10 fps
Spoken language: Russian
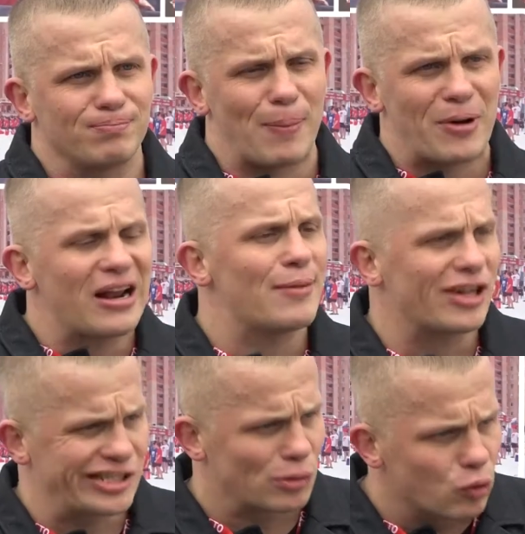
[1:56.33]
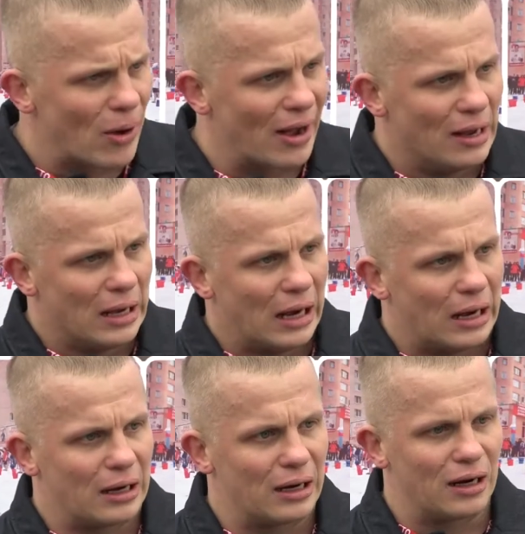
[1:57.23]
по программе нашего клуба
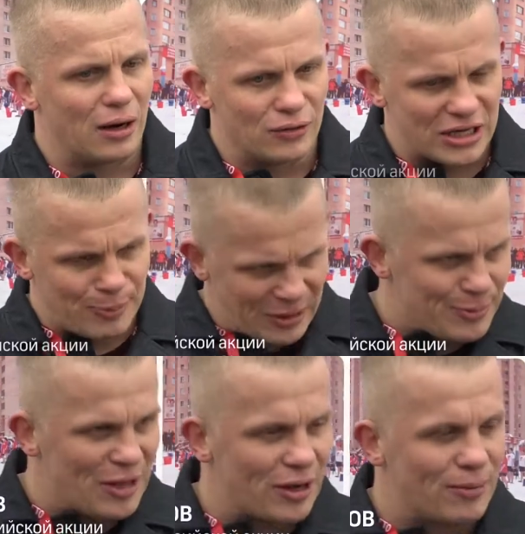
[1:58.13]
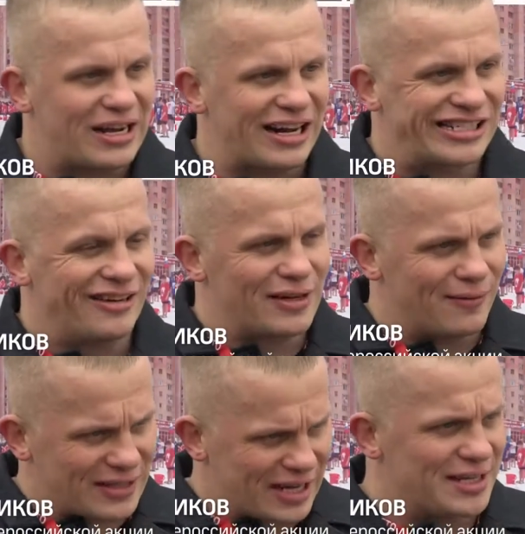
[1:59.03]
э, у нас спортсмены, мы каждое
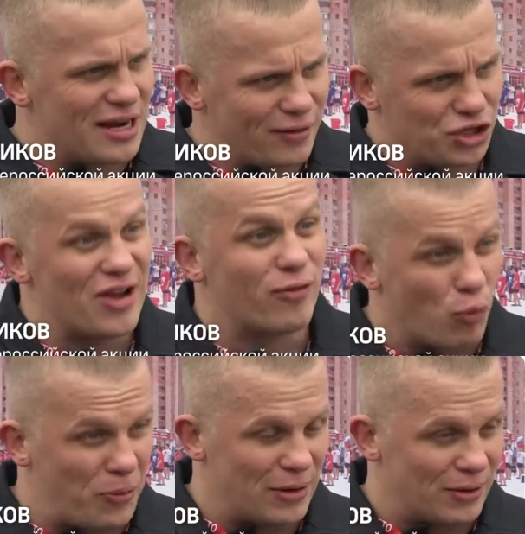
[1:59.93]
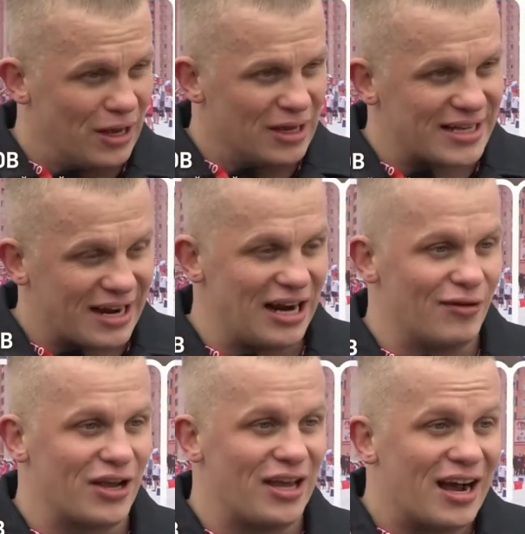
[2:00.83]
воскресенье выезжаем в купель,
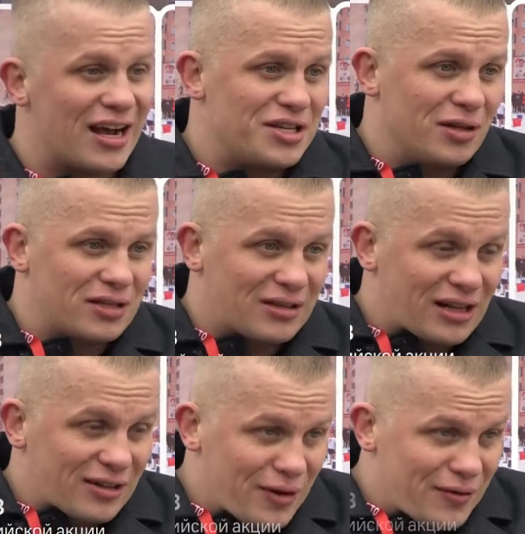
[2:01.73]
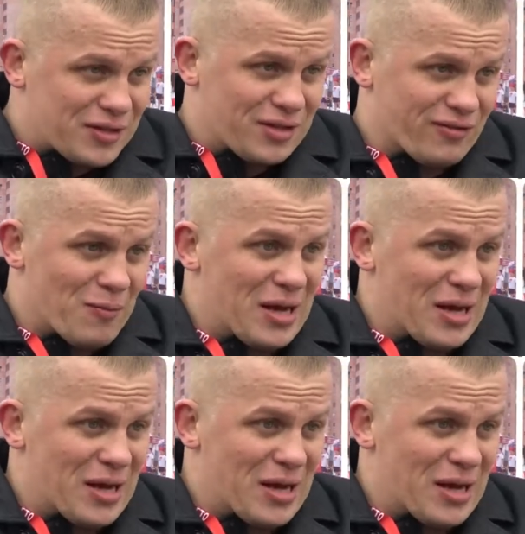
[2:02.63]
закаливание. Я хотел это как-то вывести в